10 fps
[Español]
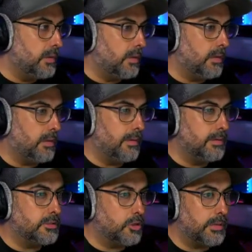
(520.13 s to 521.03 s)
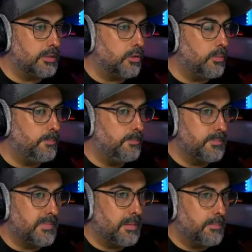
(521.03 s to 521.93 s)
Eh, sobre todo,
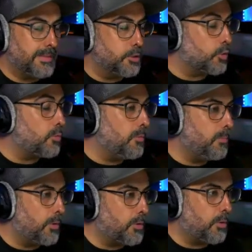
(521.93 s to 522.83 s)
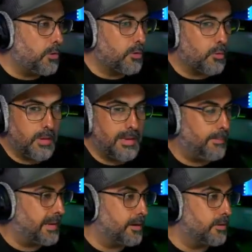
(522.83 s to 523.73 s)
me entró como un poco, Rubén, la
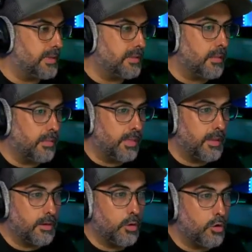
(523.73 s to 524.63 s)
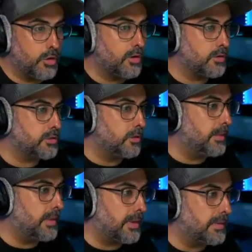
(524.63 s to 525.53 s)
paranoia de decir, no quiero que se
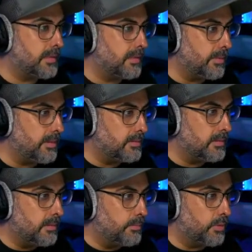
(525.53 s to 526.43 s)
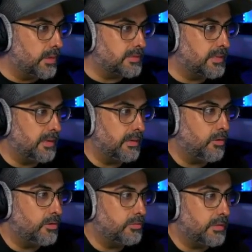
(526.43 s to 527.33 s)
olvide la gente de mí porque si
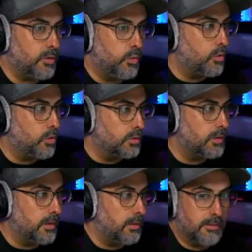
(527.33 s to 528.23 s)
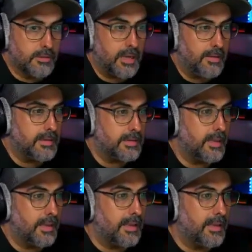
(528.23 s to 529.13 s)
no tengo un contenido, ¿sabes?
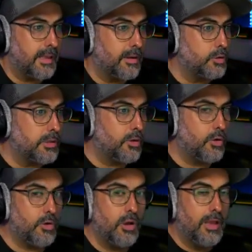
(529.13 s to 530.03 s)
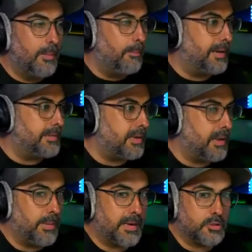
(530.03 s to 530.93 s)
De que no tengo
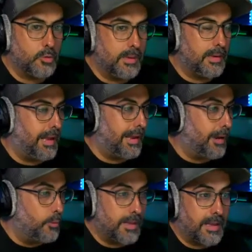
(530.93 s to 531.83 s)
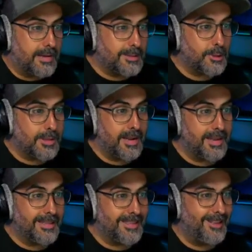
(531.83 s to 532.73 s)
material para subir a la única red social
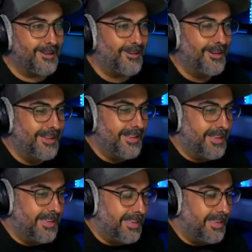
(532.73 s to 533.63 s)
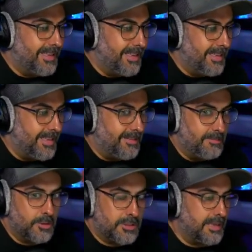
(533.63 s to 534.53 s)
que tengo y
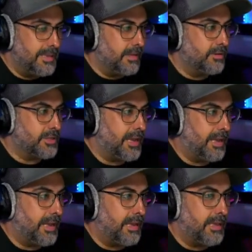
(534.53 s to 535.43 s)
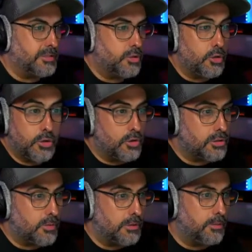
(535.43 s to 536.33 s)
no sé, o sea, esto yo no
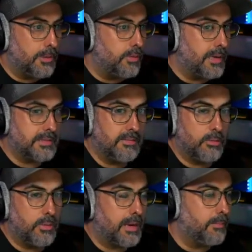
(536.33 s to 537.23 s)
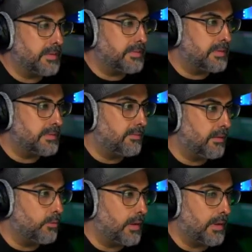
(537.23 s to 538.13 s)
sé cuánto va a durar, si va a durar meses, si va a
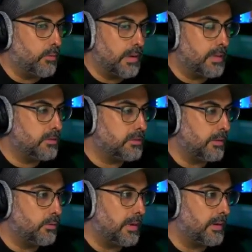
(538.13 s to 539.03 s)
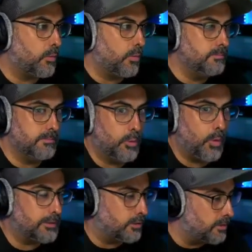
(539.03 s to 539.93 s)
durar un año, si va a durar
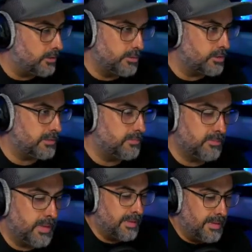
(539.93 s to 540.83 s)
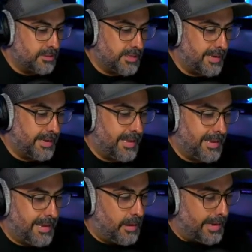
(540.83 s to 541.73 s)
cuatro, no, sé, o sea, era,
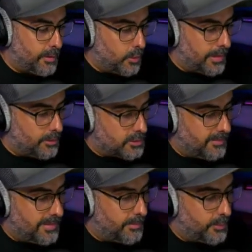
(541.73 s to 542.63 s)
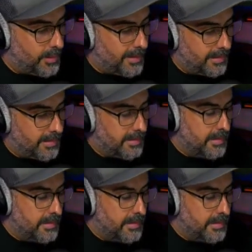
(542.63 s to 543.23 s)
era algo que no sabíamos nadie.